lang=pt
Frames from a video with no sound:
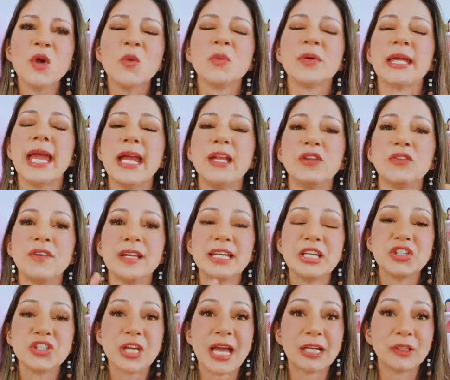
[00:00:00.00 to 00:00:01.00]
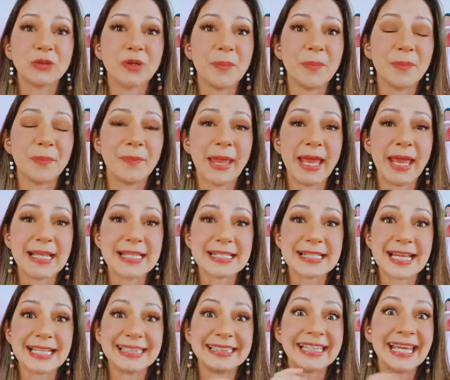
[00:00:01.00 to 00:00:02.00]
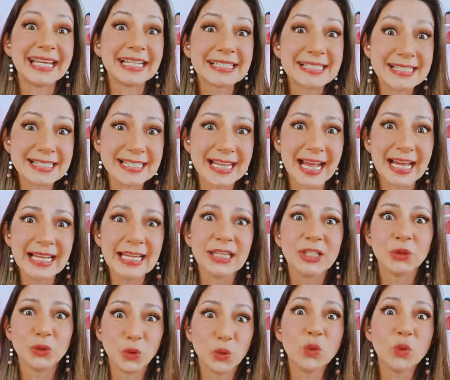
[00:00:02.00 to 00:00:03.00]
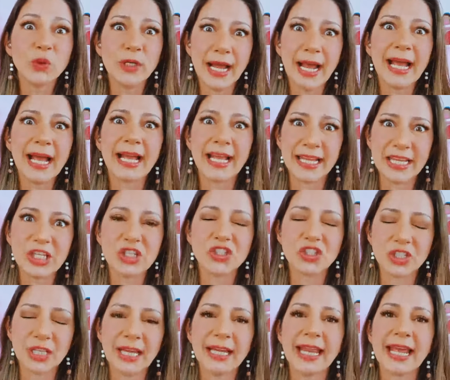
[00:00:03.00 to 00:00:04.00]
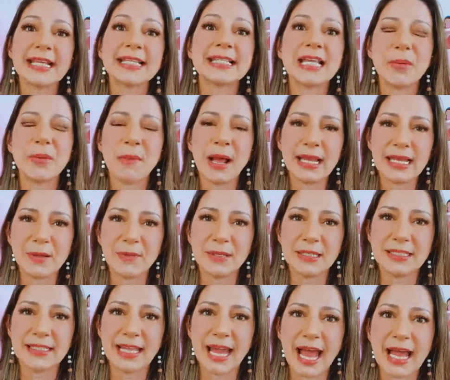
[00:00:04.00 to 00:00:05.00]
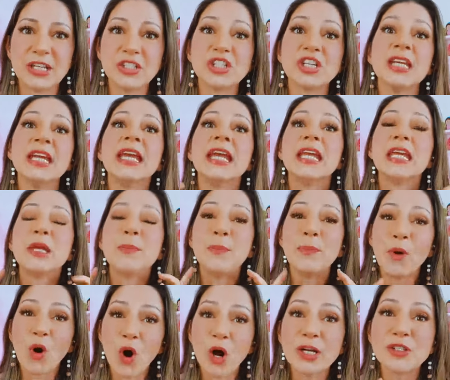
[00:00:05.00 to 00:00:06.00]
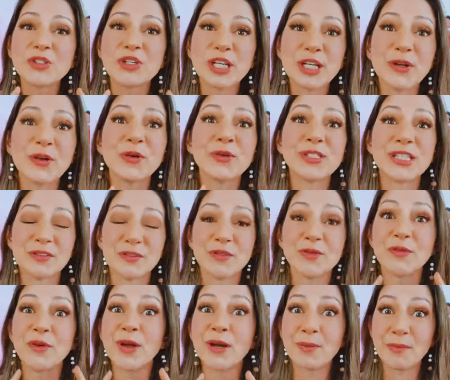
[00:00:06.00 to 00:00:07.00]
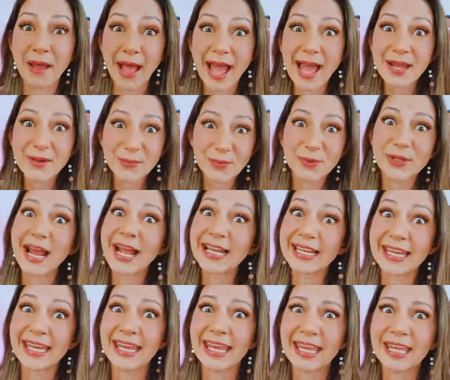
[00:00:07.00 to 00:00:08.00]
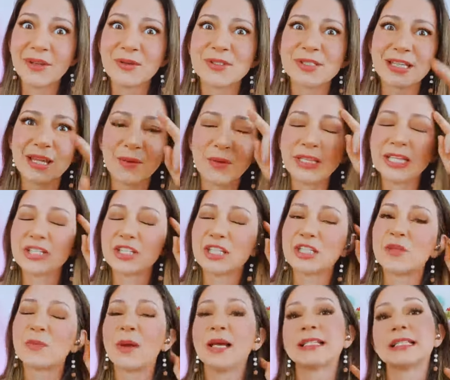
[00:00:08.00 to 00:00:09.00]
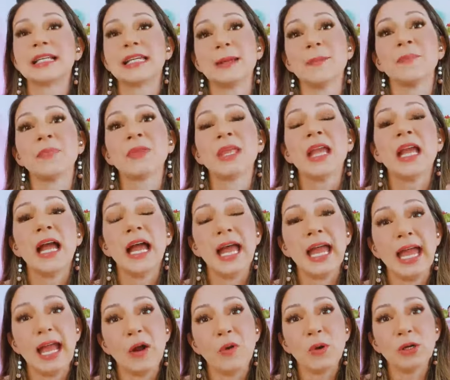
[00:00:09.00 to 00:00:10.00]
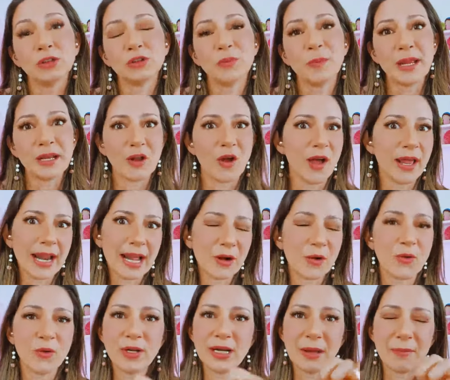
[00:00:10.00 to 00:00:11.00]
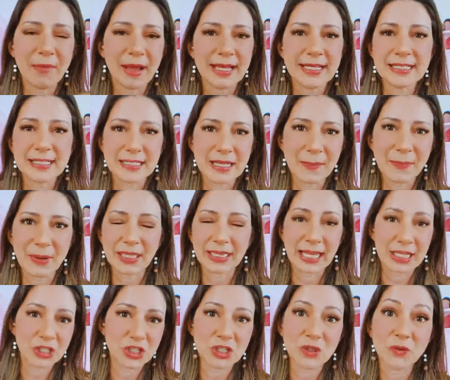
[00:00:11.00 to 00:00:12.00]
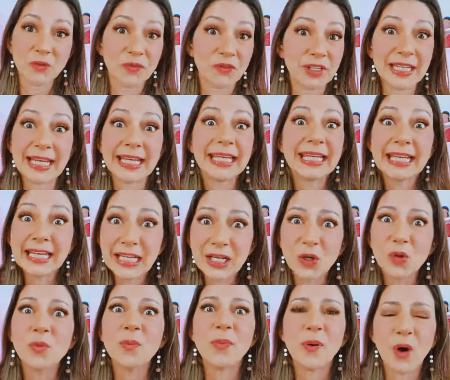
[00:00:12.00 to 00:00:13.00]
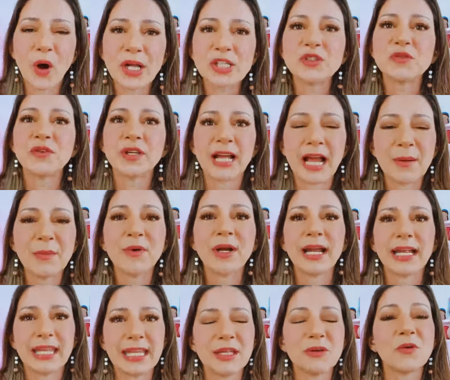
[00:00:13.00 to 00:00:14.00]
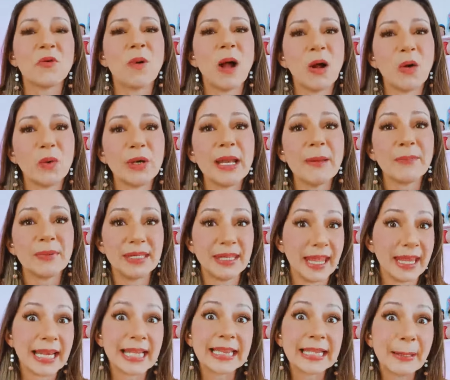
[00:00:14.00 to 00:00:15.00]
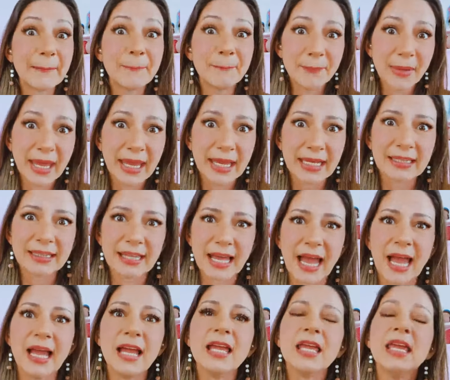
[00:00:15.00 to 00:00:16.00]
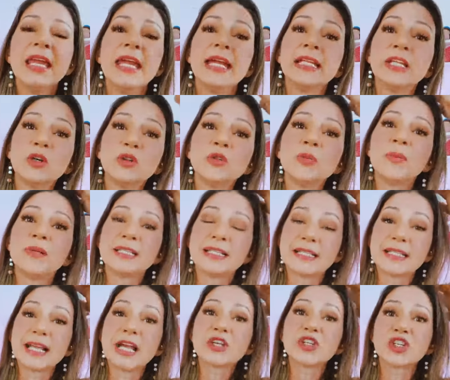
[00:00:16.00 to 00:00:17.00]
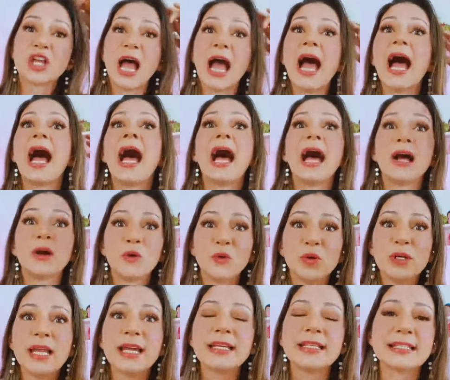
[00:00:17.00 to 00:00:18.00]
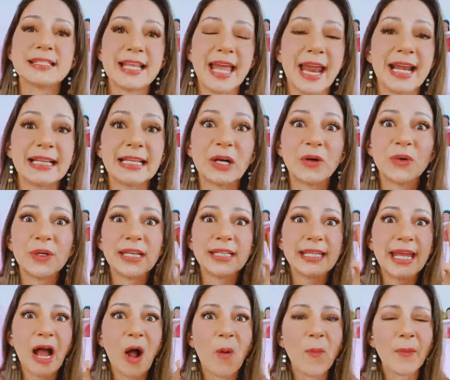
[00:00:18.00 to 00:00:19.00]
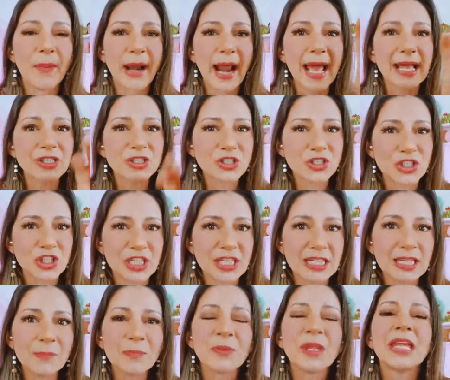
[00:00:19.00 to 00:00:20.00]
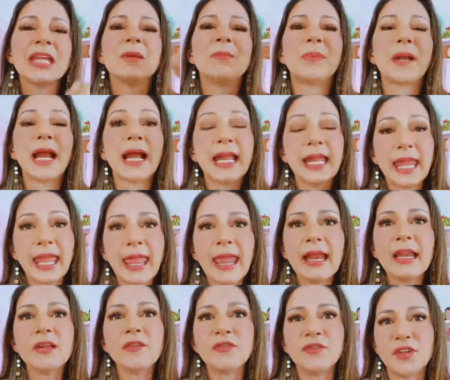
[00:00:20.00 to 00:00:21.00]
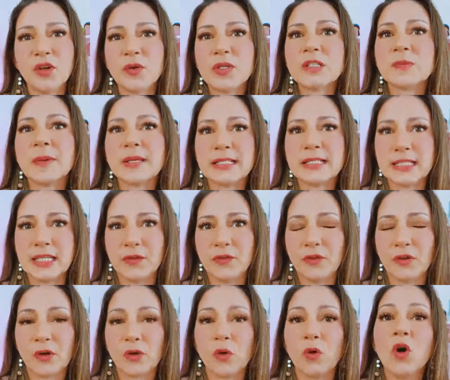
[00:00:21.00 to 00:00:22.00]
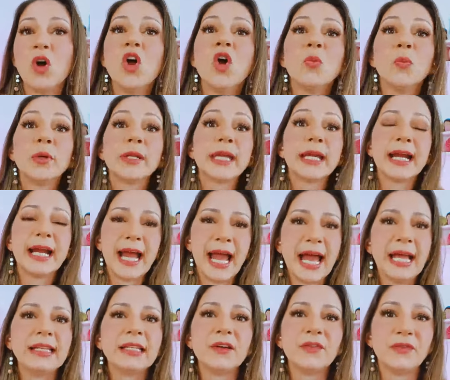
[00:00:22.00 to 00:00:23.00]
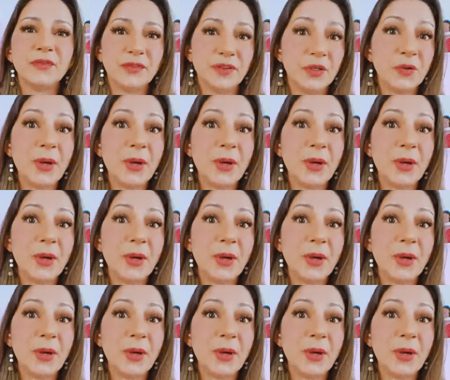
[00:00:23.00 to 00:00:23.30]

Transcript: porque aí tu vai deixar a tua peça tensa dura, rígida, né? Sem maleabilidade e pode, inclusive, formar buraquinhos, que muita gente pensa que é, quanto menor a agulha, mais apertadinho fica e não pode ficar buraquinho com agulha pequena também, tá? Então tu precisa achar a agulha certa, a agulha ideal para ti e para aquele fio específico, porque cada fio